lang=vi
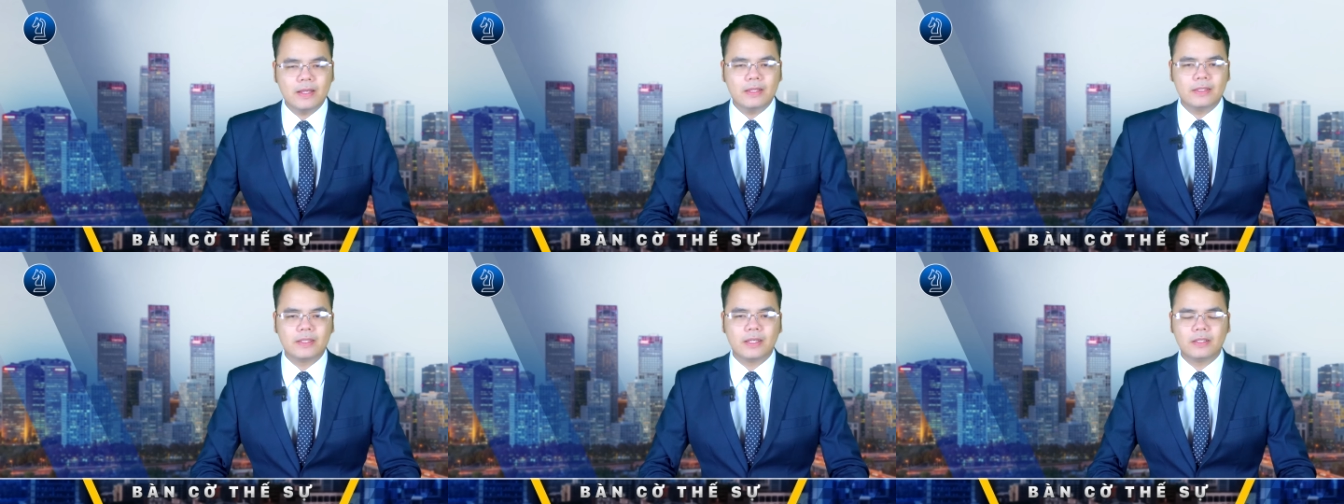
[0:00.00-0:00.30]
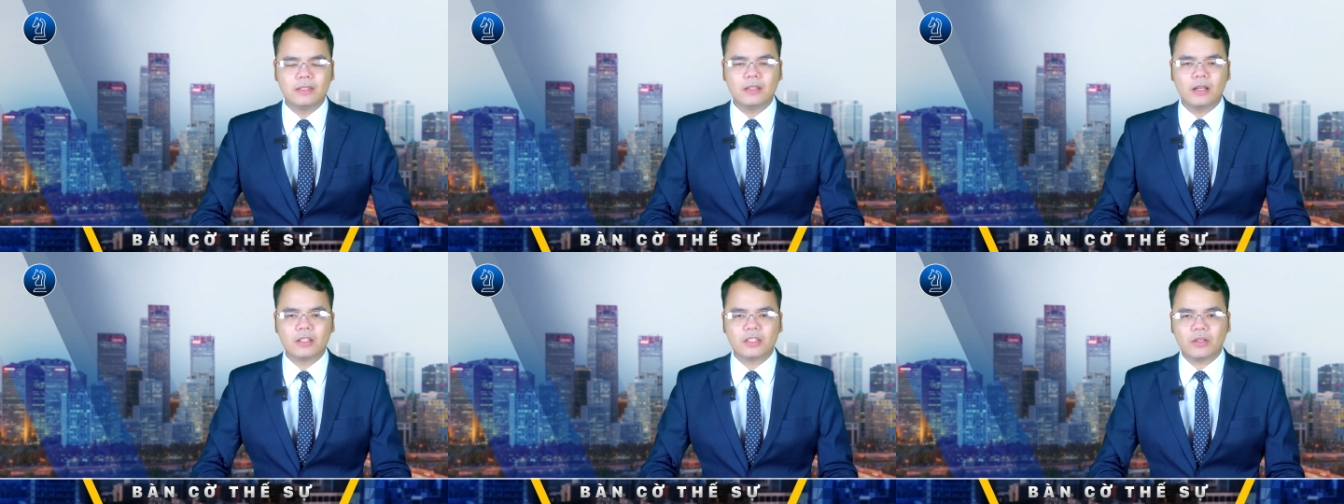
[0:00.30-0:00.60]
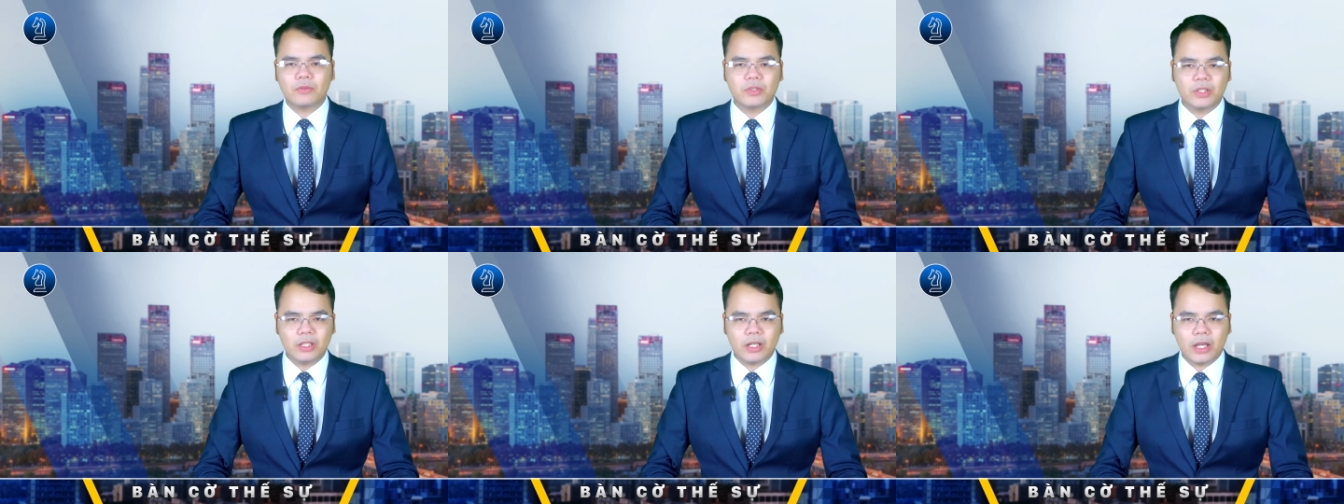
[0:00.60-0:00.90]
Chiến trường
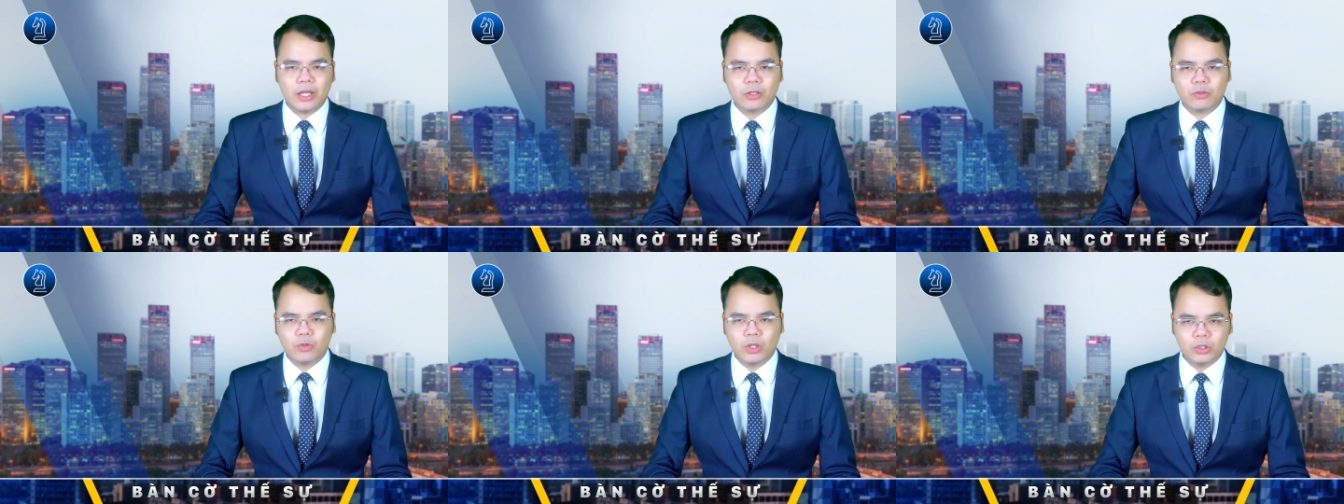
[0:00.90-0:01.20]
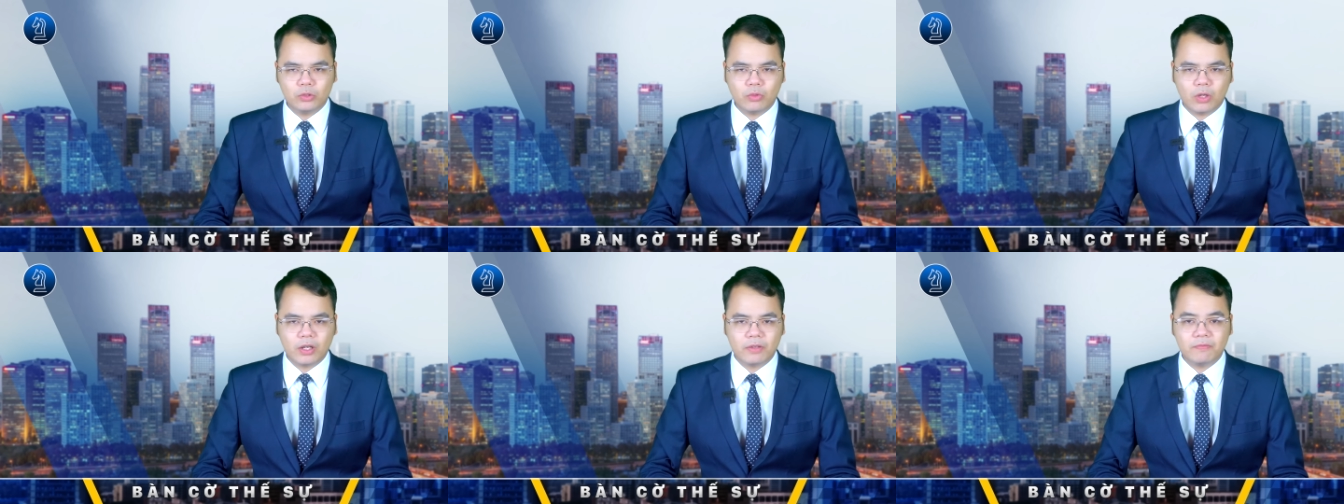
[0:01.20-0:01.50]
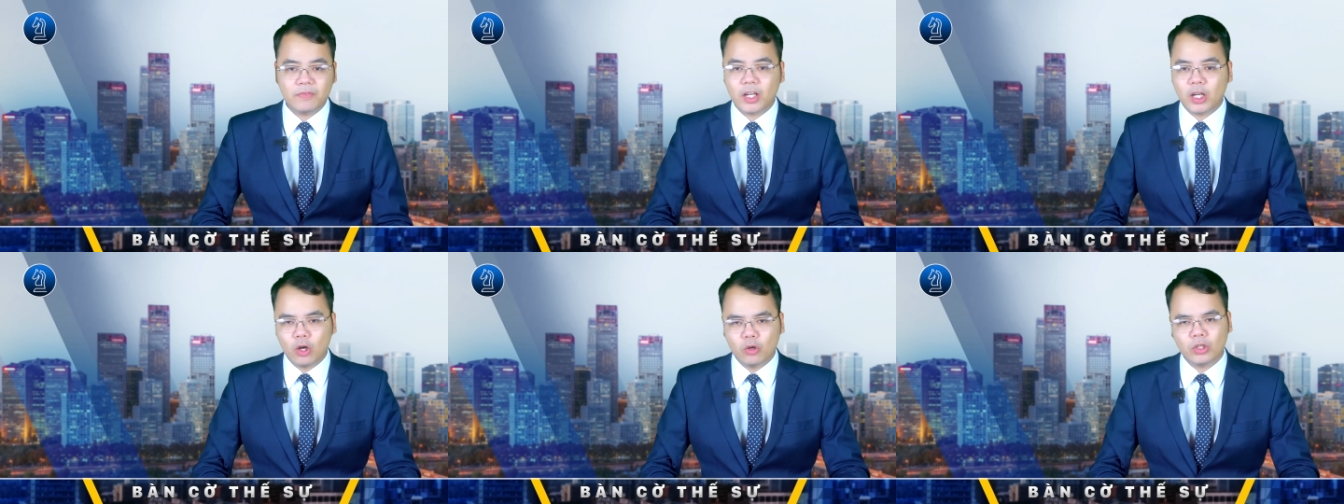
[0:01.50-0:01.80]
trong những ngày cuối tuần
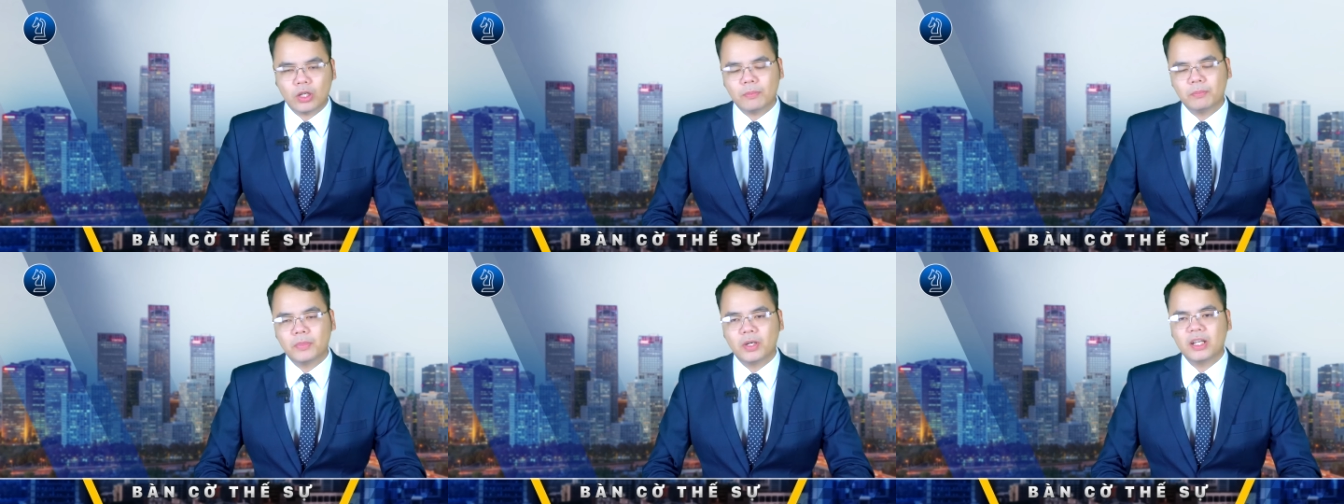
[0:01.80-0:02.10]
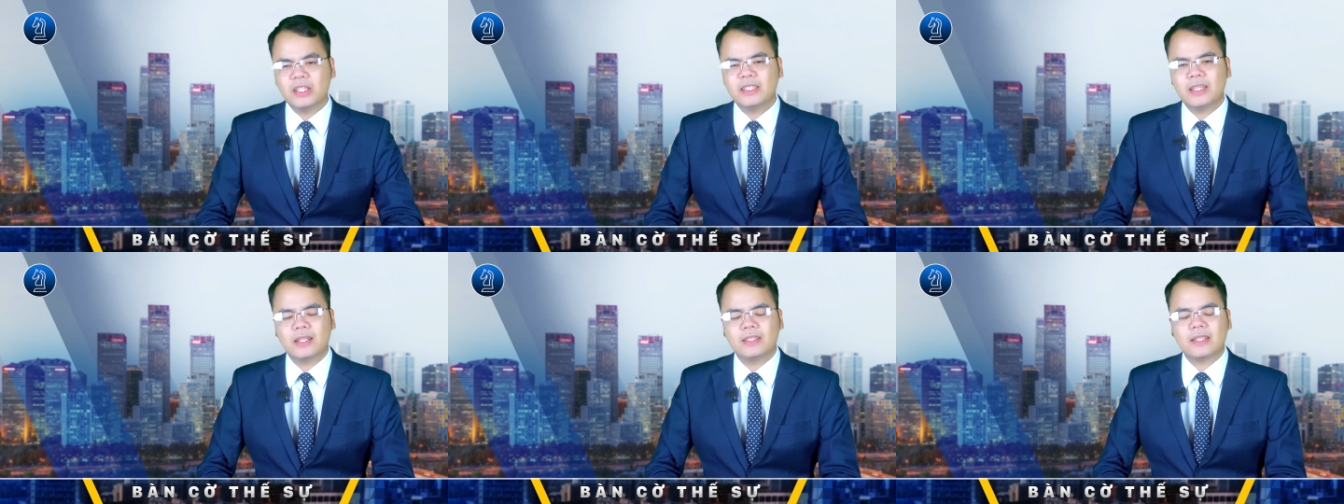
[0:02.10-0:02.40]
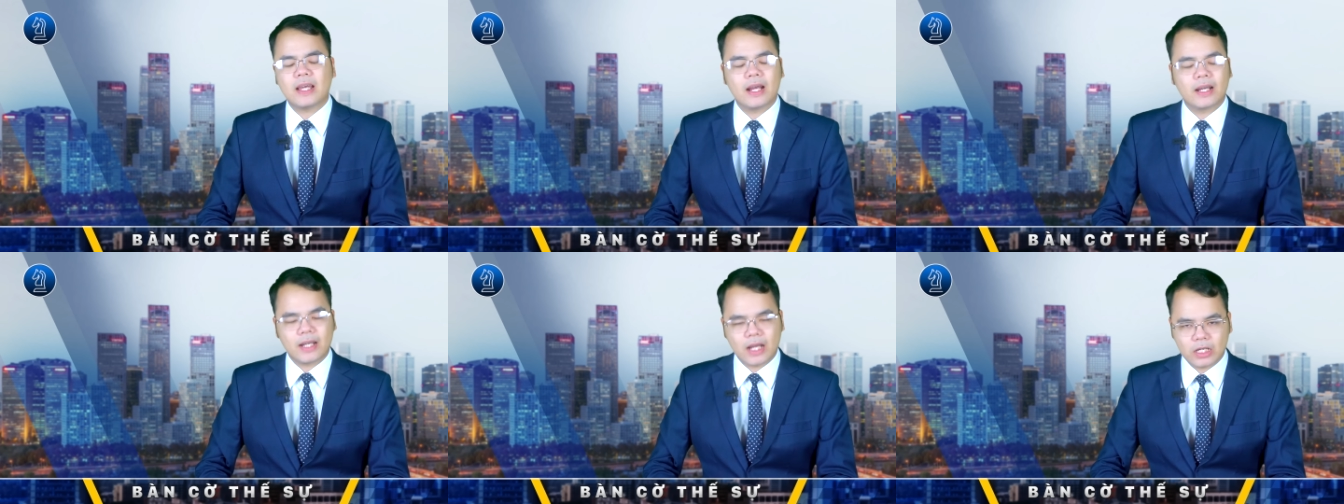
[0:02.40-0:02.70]
và đầu năm mới diễn
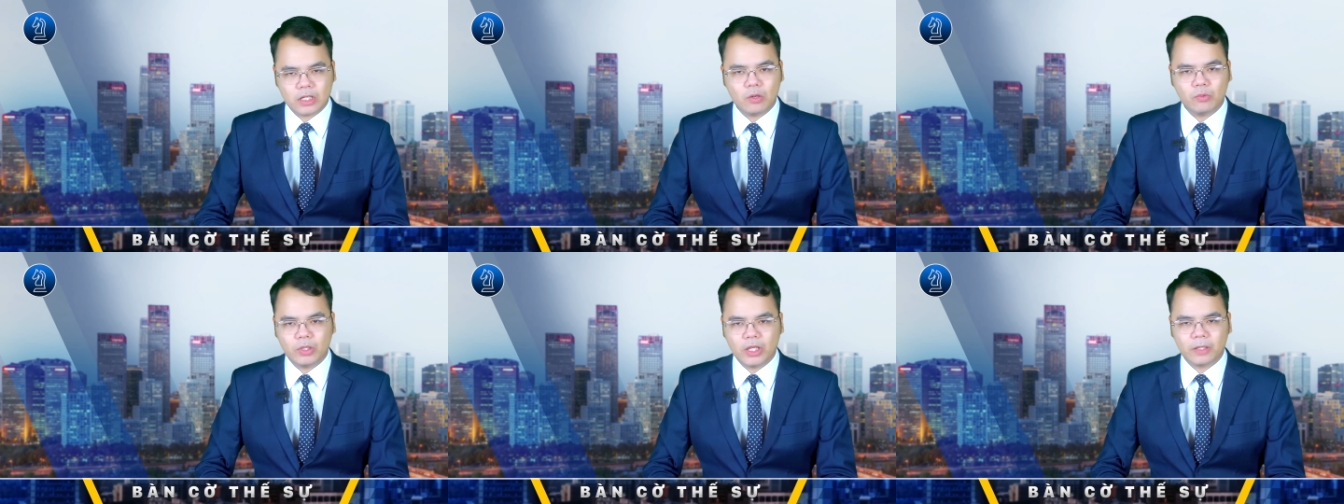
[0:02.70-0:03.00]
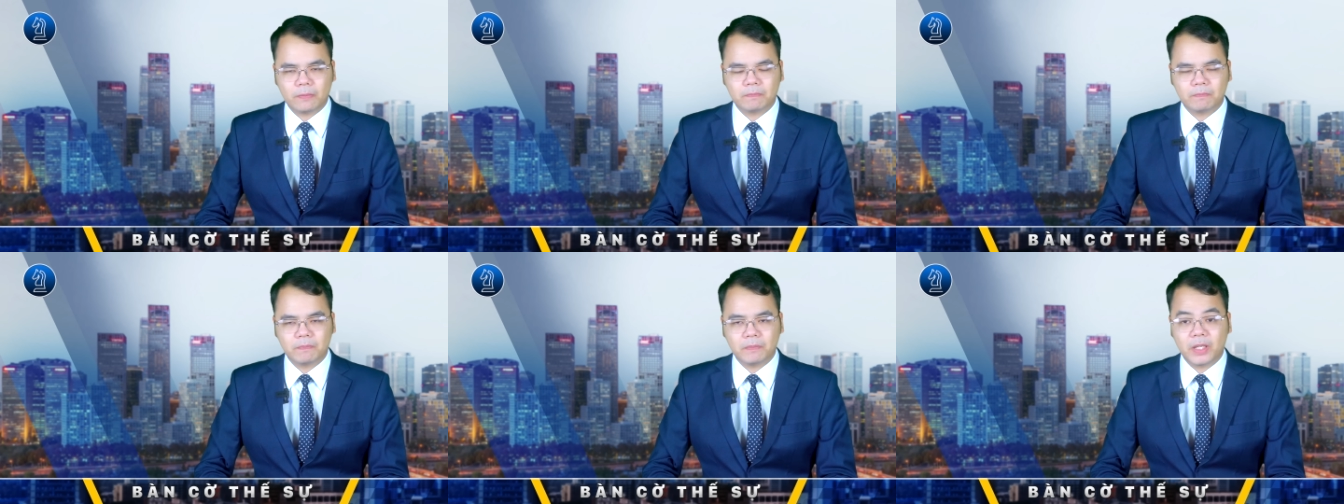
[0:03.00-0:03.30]
ra khá khốc liệt